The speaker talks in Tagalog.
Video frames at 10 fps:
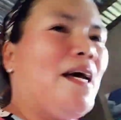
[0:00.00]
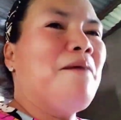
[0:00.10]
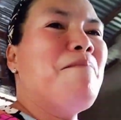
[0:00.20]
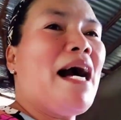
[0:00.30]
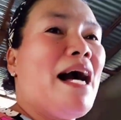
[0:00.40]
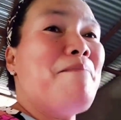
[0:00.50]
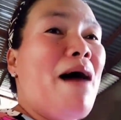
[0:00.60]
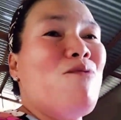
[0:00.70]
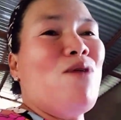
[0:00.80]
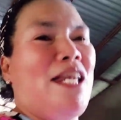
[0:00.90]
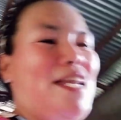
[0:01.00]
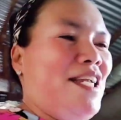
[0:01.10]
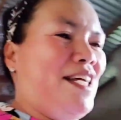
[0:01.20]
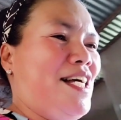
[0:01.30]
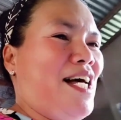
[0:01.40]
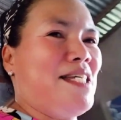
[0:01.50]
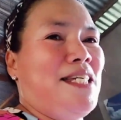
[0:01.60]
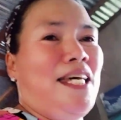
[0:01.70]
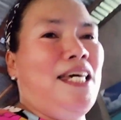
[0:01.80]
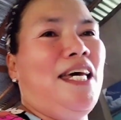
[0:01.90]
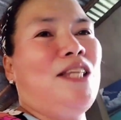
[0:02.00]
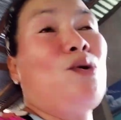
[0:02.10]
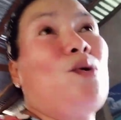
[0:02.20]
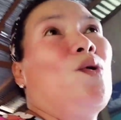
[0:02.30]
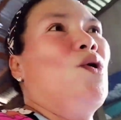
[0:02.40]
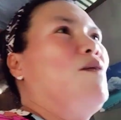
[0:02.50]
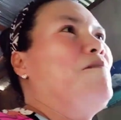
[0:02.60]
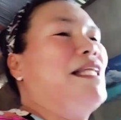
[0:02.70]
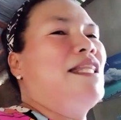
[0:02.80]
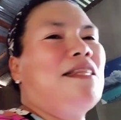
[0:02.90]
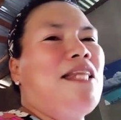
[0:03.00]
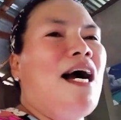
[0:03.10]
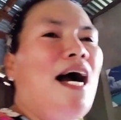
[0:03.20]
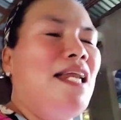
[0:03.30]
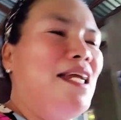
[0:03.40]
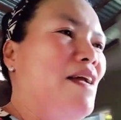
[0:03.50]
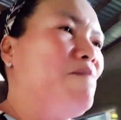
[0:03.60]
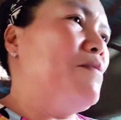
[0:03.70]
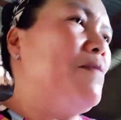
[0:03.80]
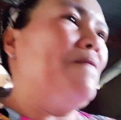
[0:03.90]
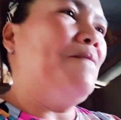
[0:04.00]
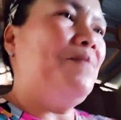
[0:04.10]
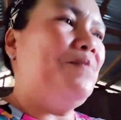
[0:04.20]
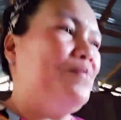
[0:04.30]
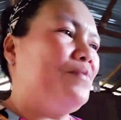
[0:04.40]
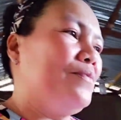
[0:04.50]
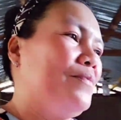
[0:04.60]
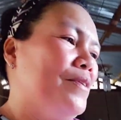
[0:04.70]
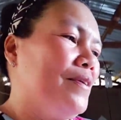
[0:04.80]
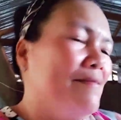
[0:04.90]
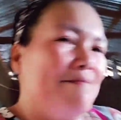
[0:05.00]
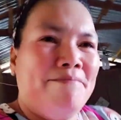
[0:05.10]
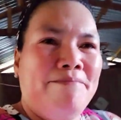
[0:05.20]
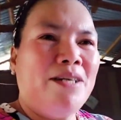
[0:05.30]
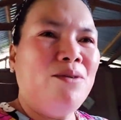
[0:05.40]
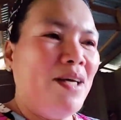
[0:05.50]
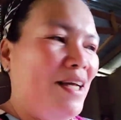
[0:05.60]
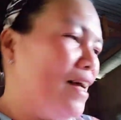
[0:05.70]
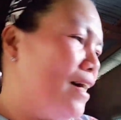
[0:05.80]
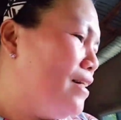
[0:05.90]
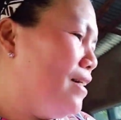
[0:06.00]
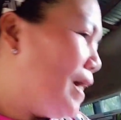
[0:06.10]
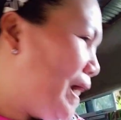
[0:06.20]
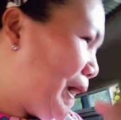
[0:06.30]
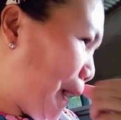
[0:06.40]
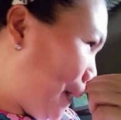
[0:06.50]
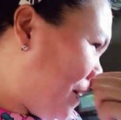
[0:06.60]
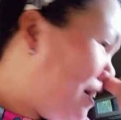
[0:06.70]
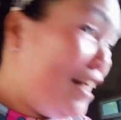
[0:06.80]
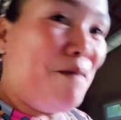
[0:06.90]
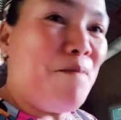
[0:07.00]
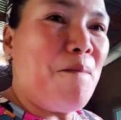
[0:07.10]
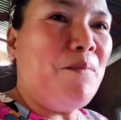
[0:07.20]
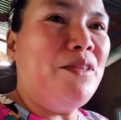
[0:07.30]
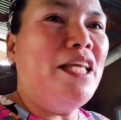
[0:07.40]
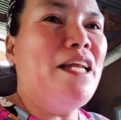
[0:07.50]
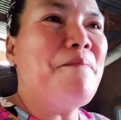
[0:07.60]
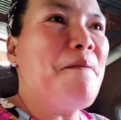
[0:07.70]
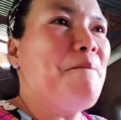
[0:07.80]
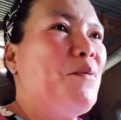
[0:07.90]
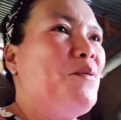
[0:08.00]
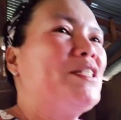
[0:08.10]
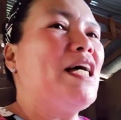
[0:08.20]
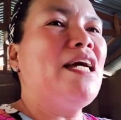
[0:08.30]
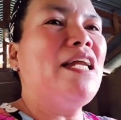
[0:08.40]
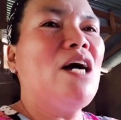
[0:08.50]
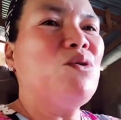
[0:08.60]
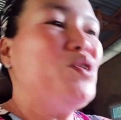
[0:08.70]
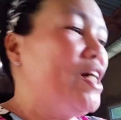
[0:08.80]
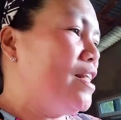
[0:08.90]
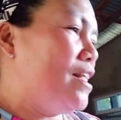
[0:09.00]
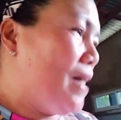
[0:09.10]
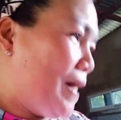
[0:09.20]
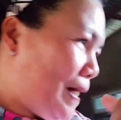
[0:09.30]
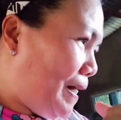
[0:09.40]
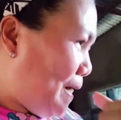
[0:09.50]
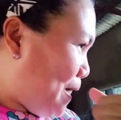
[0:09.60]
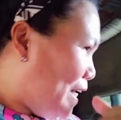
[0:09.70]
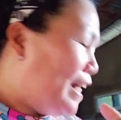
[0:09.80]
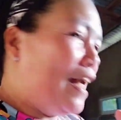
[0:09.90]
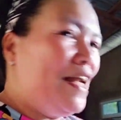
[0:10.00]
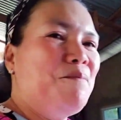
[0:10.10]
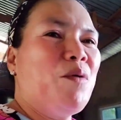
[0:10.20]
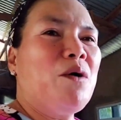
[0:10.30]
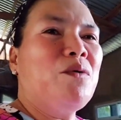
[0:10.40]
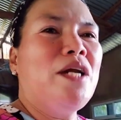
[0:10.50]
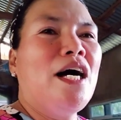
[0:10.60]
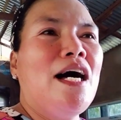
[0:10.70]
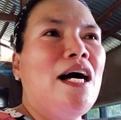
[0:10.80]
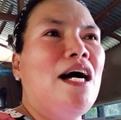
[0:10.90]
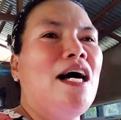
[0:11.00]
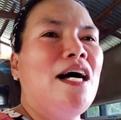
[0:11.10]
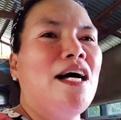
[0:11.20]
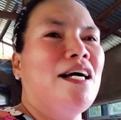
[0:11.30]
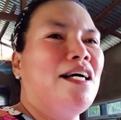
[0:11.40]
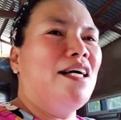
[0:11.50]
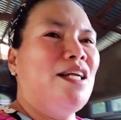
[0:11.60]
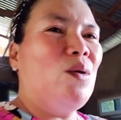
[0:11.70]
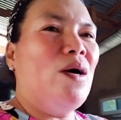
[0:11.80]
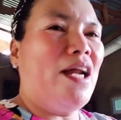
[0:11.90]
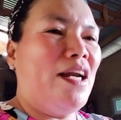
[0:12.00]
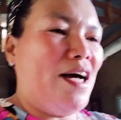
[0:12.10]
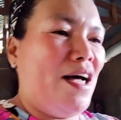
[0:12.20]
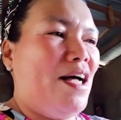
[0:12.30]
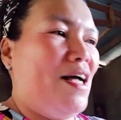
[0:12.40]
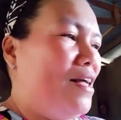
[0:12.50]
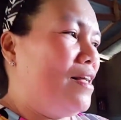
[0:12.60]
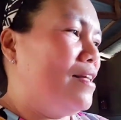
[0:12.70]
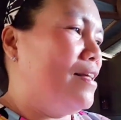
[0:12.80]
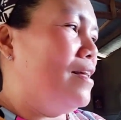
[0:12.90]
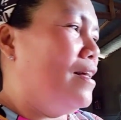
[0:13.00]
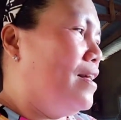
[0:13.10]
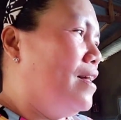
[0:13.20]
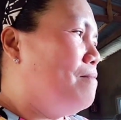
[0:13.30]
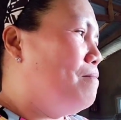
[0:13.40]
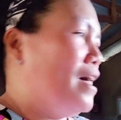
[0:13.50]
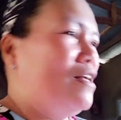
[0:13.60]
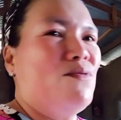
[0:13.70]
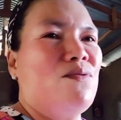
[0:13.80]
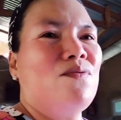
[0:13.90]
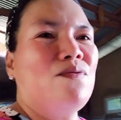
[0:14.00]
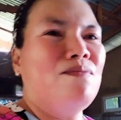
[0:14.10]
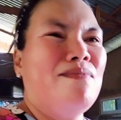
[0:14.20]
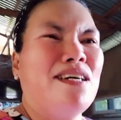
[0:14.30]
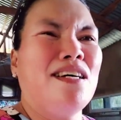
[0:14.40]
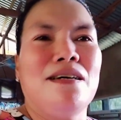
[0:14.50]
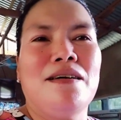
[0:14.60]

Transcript: Baka bawal kasi ito magtatanghali na po. Pero okay lang. Hindi naman, hindi naman po. Sanay na ako dyan. Galing po ako ng lugar na maano, ma